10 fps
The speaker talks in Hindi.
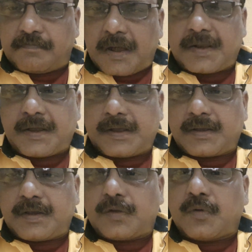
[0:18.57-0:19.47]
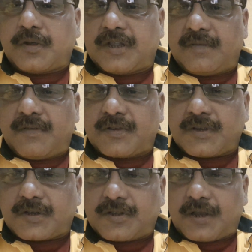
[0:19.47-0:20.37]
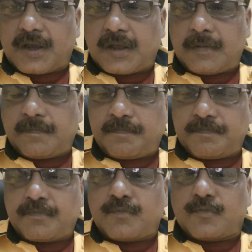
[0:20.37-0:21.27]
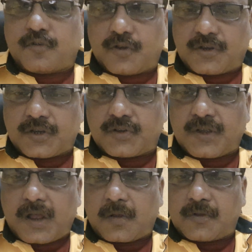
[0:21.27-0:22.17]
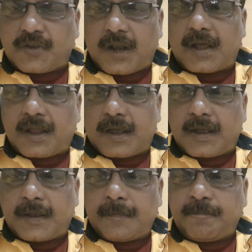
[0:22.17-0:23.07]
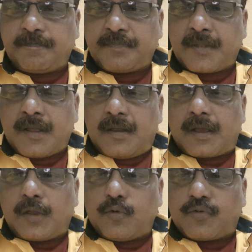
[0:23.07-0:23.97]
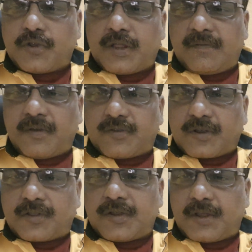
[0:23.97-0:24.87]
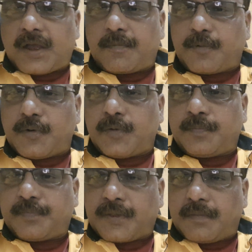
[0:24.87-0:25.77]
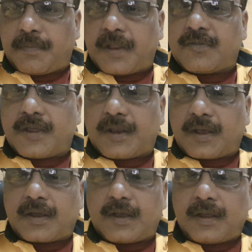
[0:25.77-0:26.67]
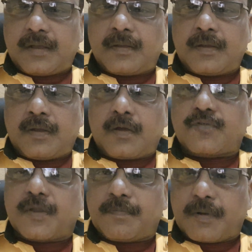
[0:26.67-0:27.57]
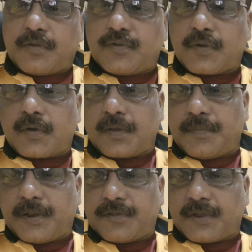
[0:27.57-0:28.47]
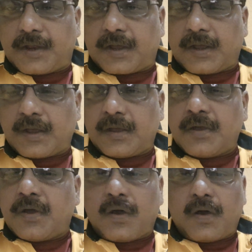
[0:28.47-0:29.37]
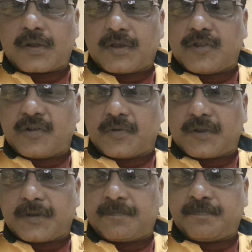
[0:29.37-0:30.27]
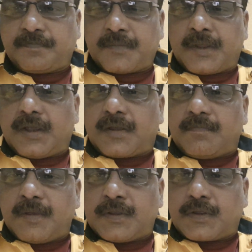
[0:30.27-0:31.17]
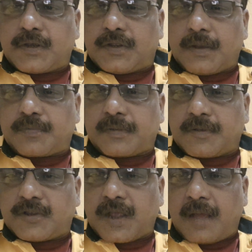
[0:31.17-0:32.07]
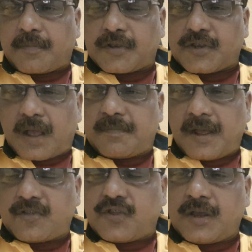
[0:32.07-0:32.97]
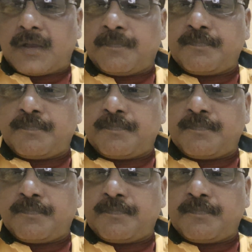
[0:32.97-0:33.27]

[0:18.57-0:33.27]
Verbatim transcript: माना कि कोई देवीय शक्ति है जो इस संसार को चला रहा है लेकिन उसी देवीय शक्ति ने आपको ब्रेन दे रखा है और सिर्फ मनुष्य को ही ब्रेन दे रखा है और किसी को नहीं इट मीन्स कि जब समस्या आपके सामने आती है